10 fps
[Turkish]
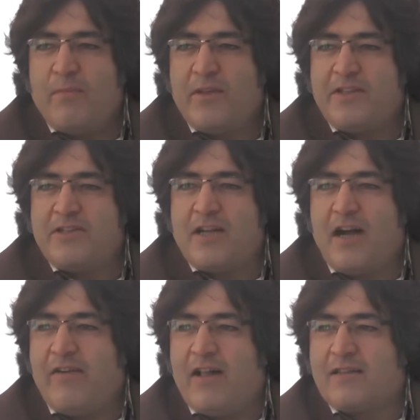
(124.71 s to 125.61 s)
Birinci
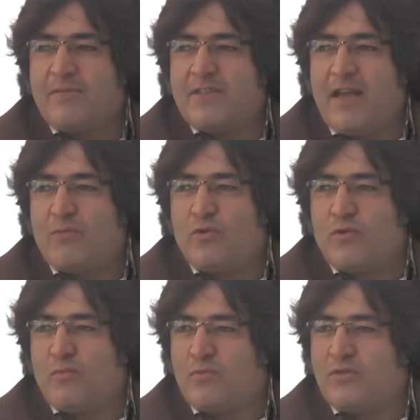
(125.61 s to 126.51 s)
kahvaltımız hem
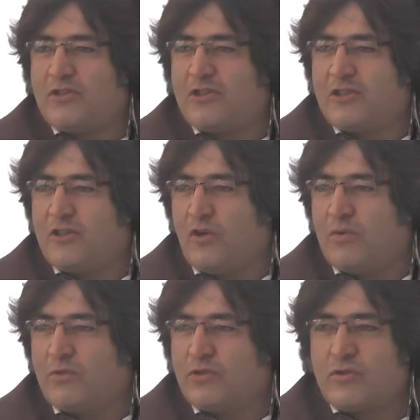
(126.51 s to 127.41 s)
kurumumuzun dışında
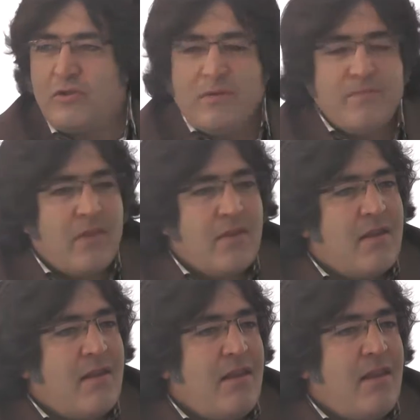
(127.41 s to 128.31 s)
olmuştu.
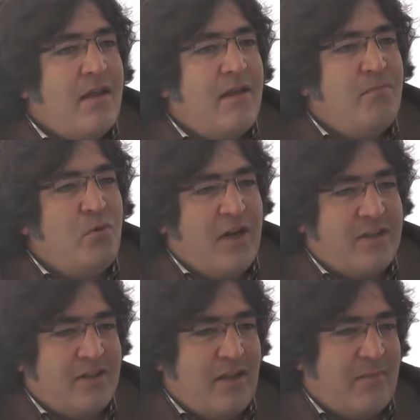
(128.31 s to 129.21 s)
Bu
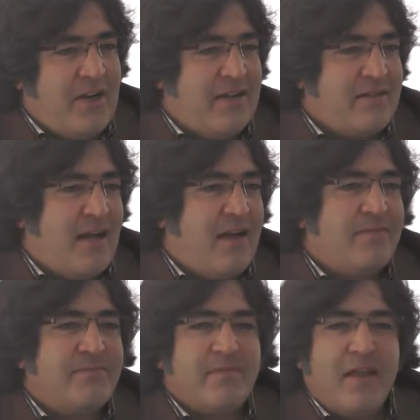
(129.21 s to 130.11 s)
açıdan biraz da
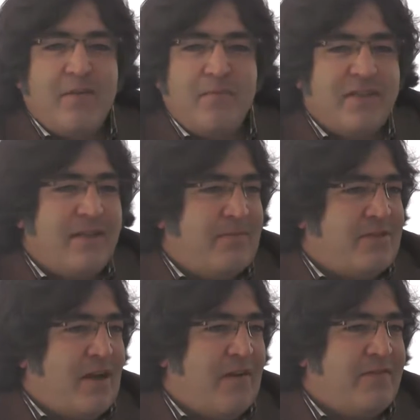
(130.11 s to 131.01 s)
biz de
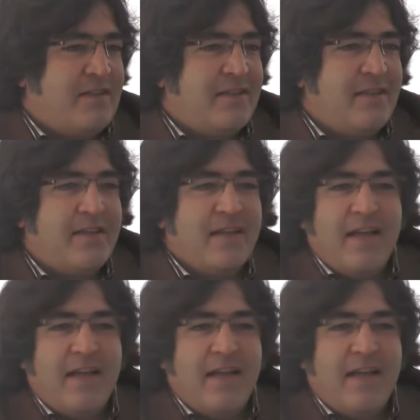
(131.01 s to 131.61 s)
misafirdik.